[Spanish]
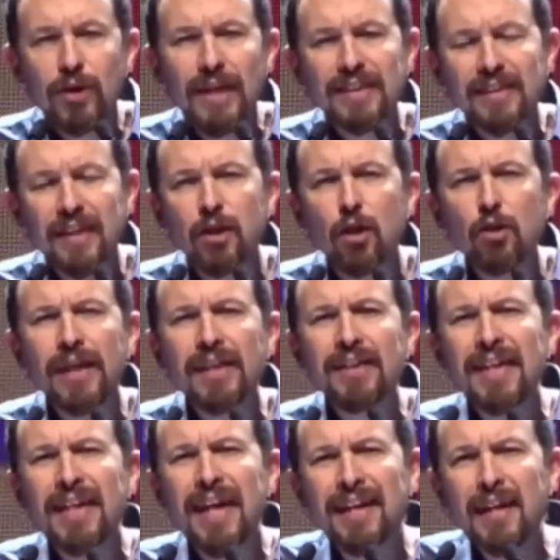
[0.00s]
a ser yo quien
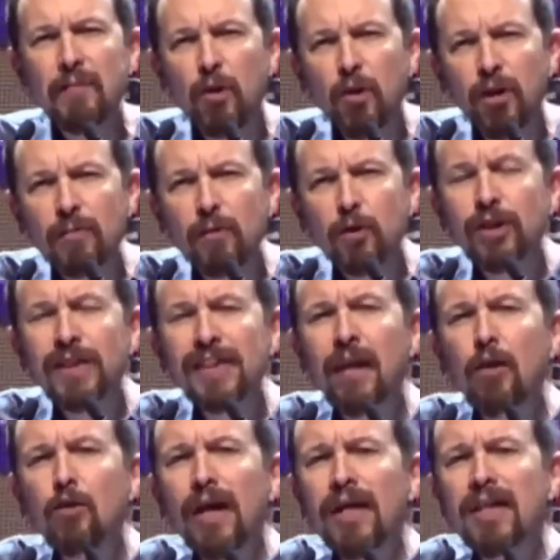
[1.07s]
diga que Podemos es
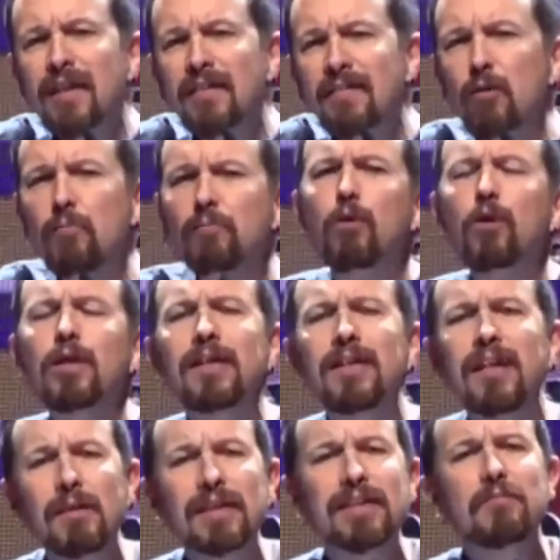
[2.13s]
la organización
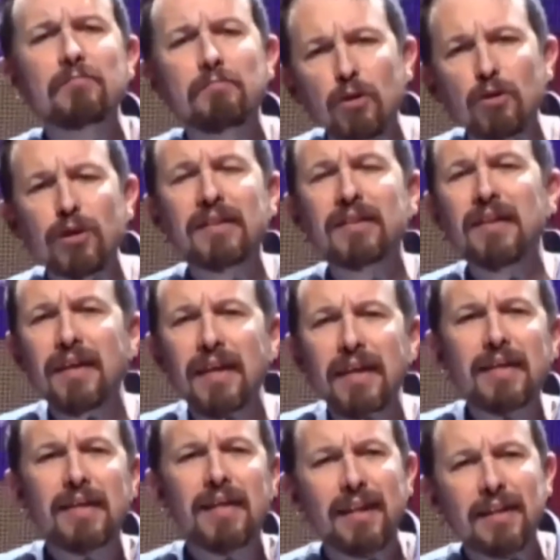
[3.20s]
política más importante de la izquierda